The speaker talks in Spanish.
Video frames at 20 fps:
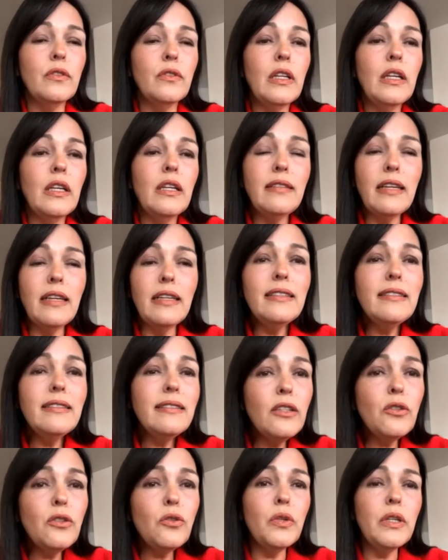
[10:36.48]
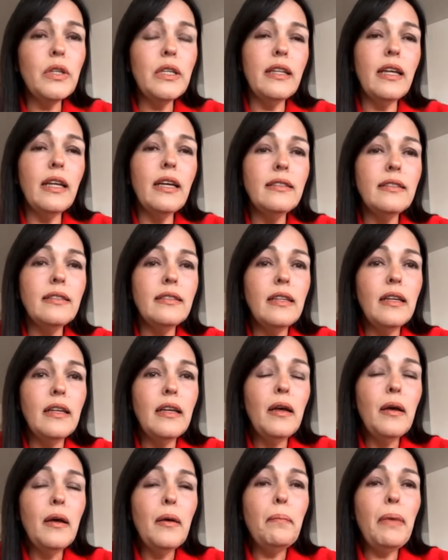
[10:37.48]
Están instituidas
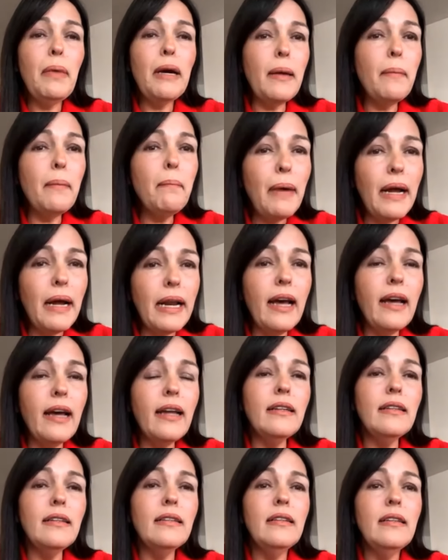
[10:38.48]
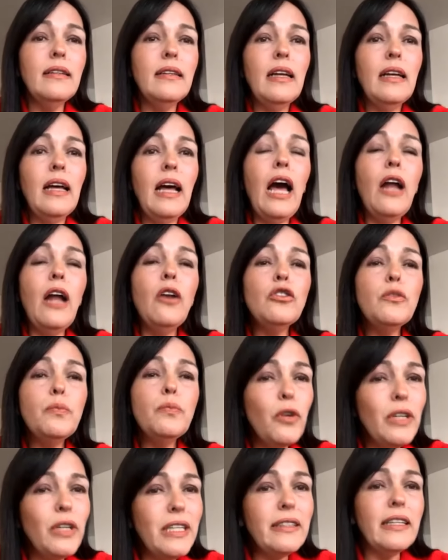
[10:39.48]
para amparar a los
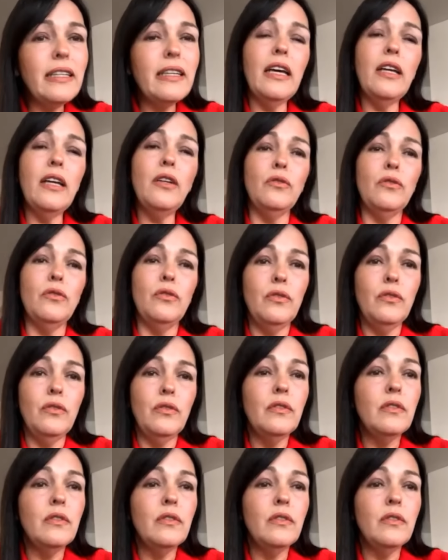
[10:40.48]
politiqueros.